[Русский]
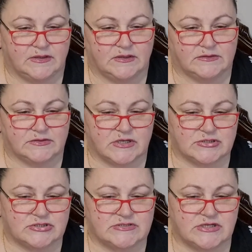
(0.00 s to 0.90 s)
Это
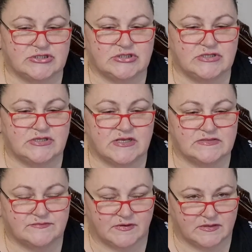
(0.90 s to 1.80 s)
также значит не
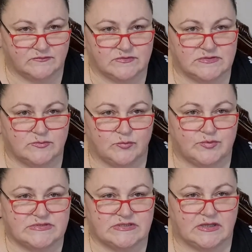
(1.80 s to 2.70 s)
названивать ему
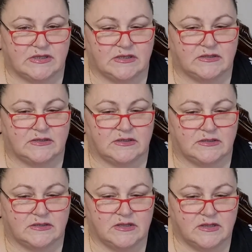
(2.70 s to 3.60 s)

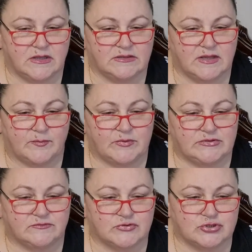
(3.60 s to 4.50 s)
постоянно,
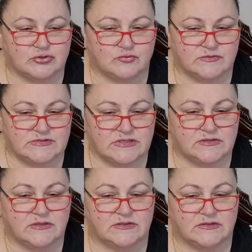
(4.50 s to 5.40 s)
допытывая, что он
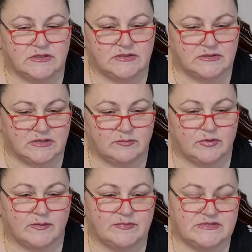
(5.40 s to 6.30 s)
делает, и
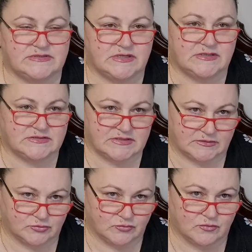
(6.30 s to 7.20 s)
требуя объяснений за
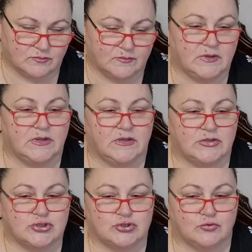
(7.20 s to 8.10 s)
то,
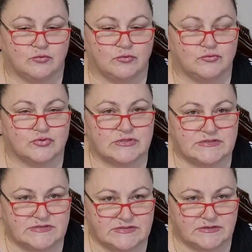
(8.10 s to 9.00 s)
что он уже
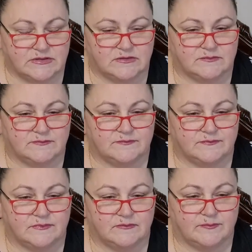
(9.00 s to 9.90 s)
сделал.
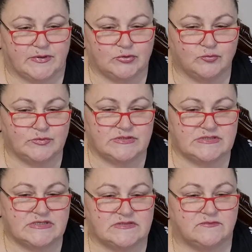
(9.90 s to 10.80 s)
Подобные
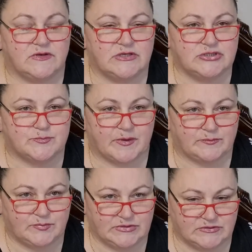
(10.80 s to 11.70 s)
действия лишь
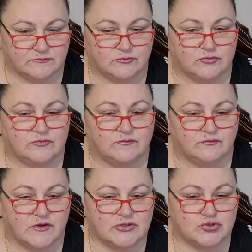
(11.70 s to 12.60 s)
подпитывают
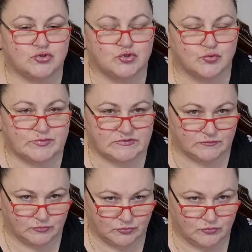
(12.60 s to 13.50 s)
вашу
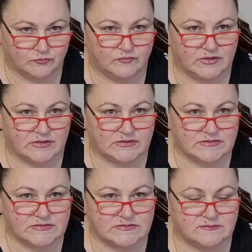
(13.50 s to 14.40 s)
собственную
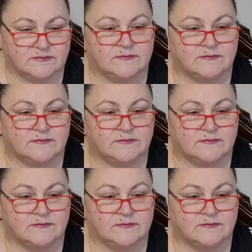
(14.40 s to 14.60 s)
неуверенность